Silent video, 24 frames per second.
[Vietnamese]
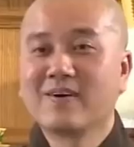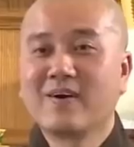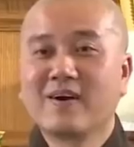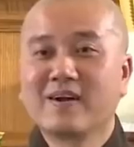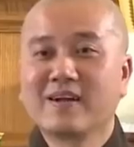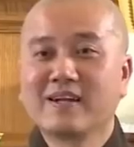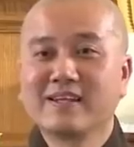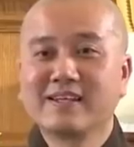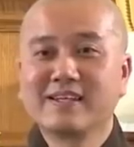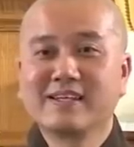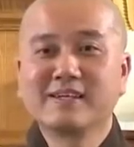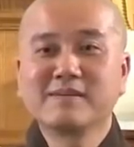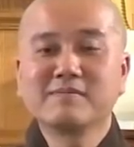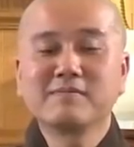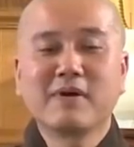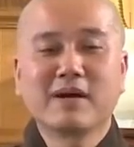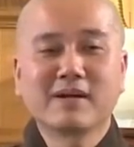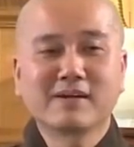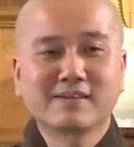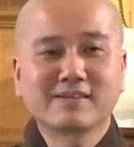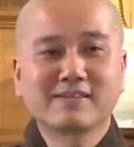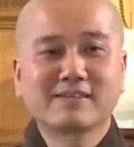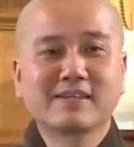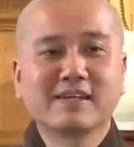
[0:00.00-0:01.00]
toàn là
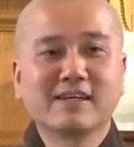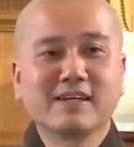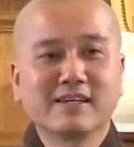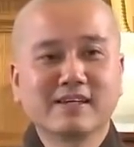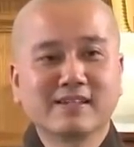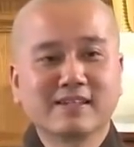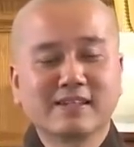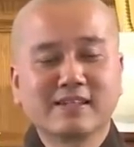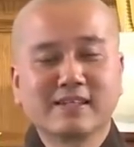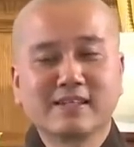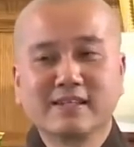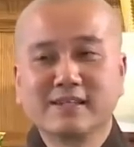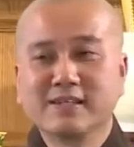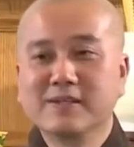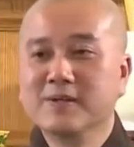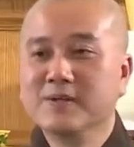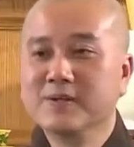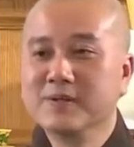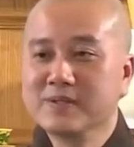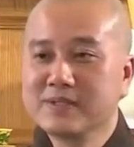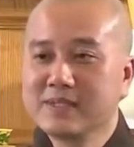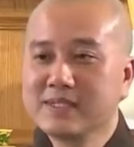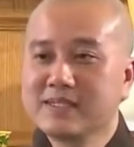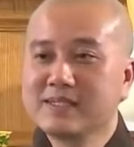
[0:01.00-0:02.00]
những bậc thiện
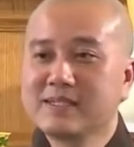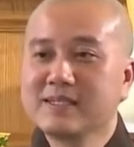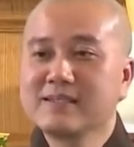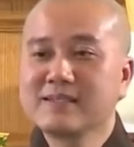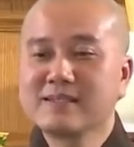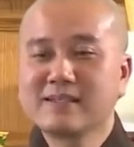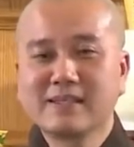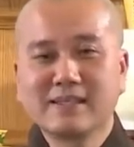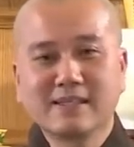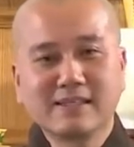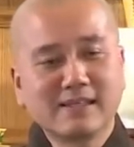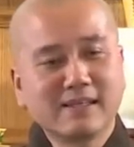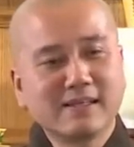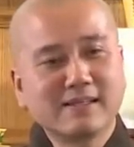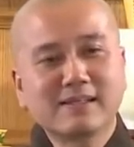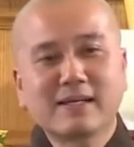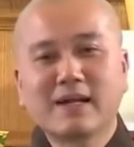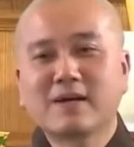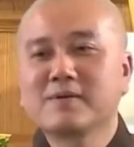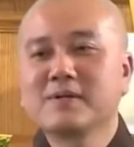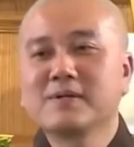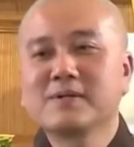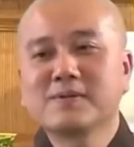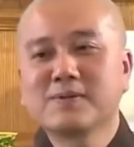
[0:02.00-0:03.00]
hữu tri thức, thiện
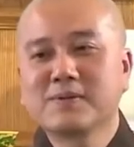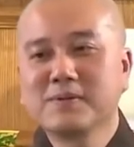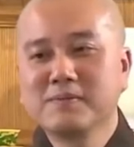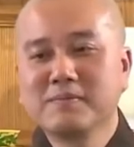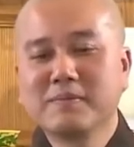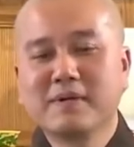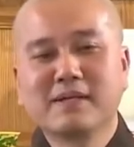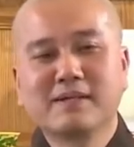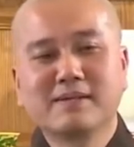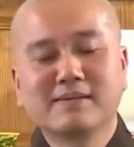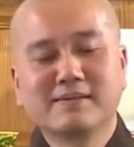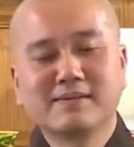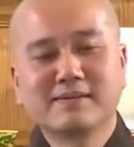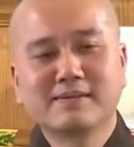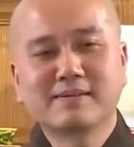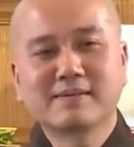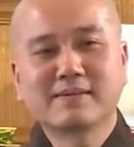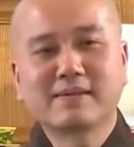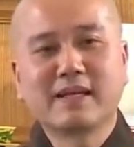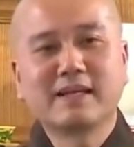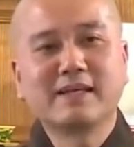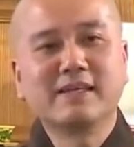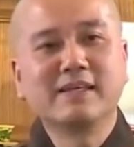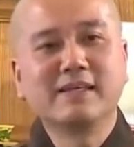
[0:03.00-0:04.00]
nhân cao đức của mình.
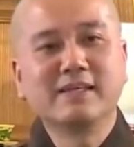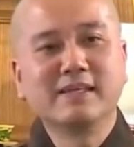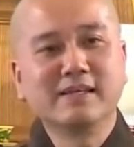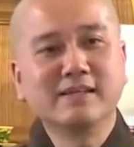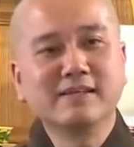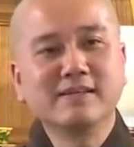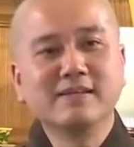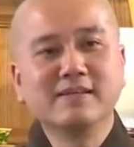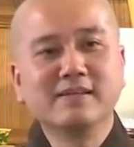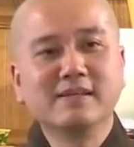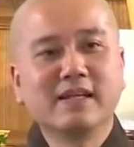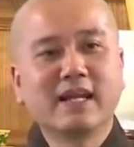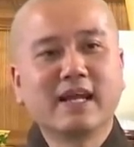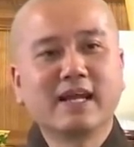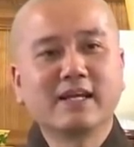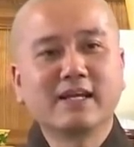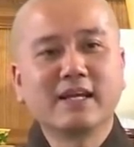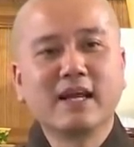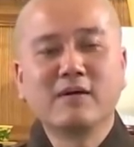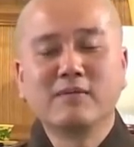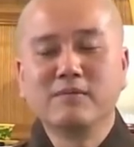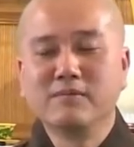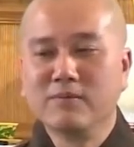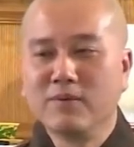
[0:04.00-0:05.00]
Tại vì những người
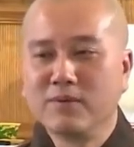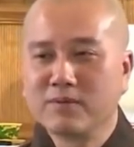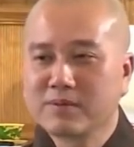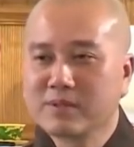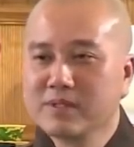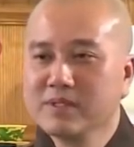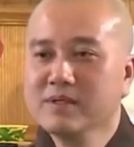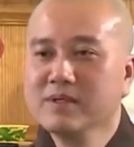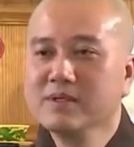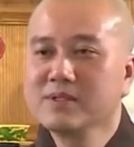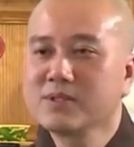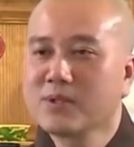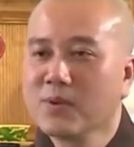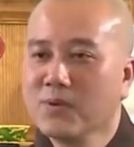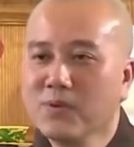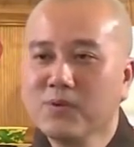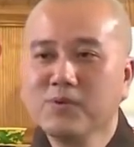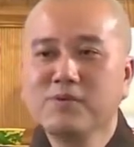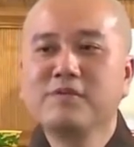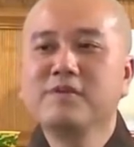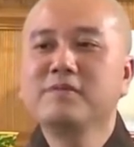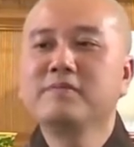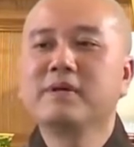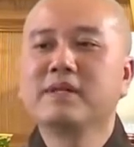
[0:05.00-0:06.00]
này đồng một hướng
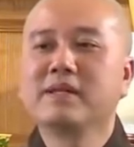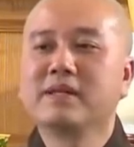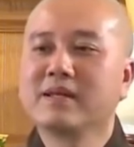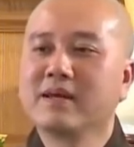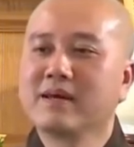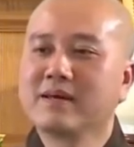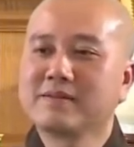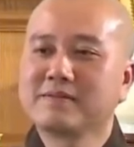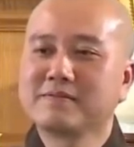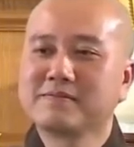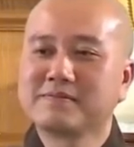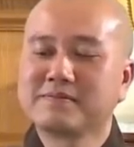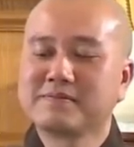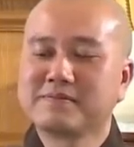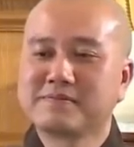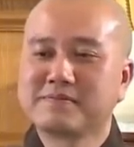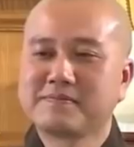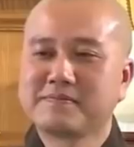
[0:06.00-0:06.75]
tu với mình hết.